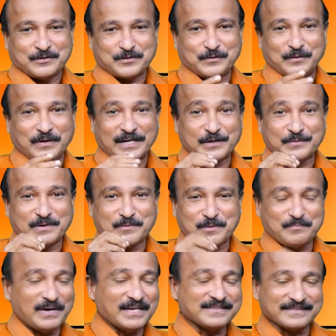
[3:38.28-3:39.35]
ஸோ ஆண்டவர் அவர்
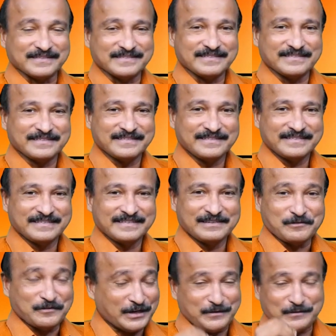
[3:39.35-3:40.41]
பார்த்து
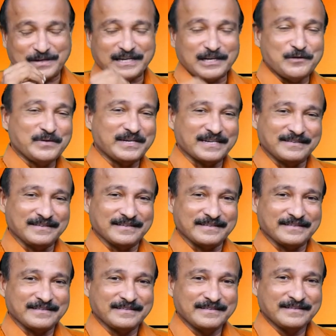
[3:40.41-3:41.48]
ஒரே ஒரு கேள்வி கேட்டார்
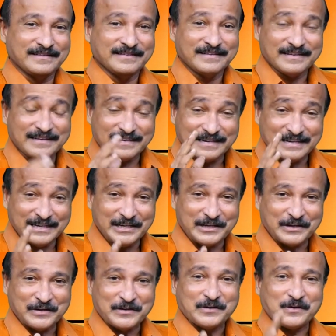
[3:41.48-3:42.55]
நீ
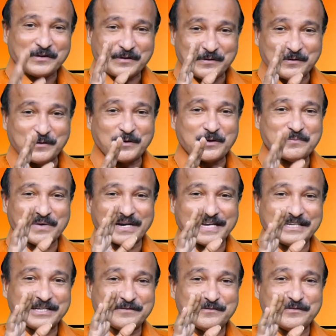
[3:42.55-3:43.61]

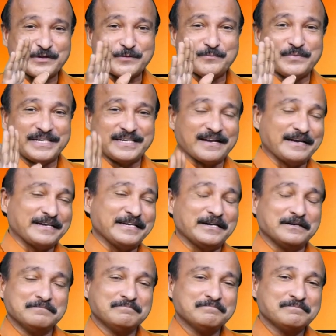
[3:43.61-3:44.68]
குணமடைய விரும்புகிறாயா
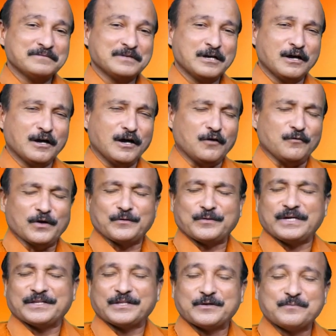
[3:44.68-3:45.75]

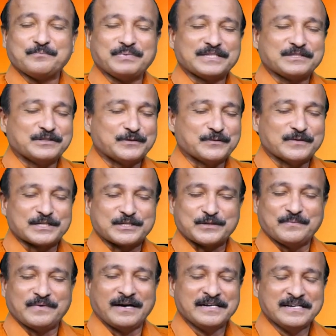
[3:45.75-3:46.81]
அவ்வளவுதான் அந்த முப்பத்தெட்டு
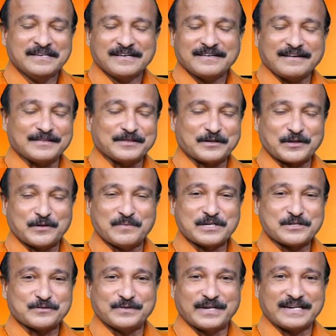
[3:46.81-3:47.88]
வருஷமாக காத்திருந்த
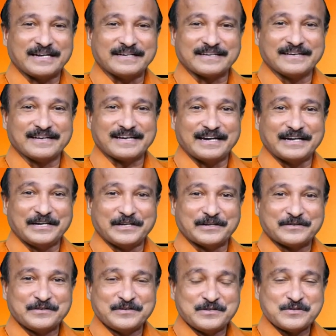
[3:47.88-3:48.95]
மனுஷனுடைய கண்கள் கண்ணு
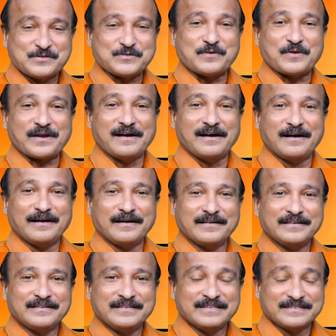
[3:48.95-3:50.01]
சொல்கிறான்
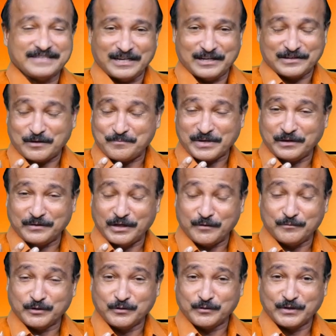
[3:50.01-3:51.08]
சில சமயம்
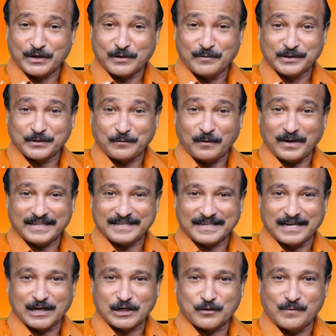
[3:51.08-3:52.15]
தேவதூதர்கள் வந்து குளத்தை
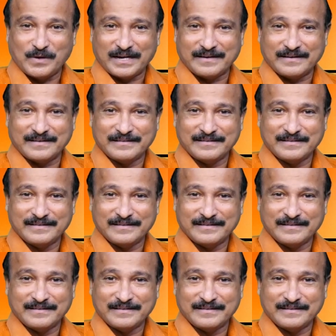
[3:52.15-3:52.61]
கலக்குவாங்க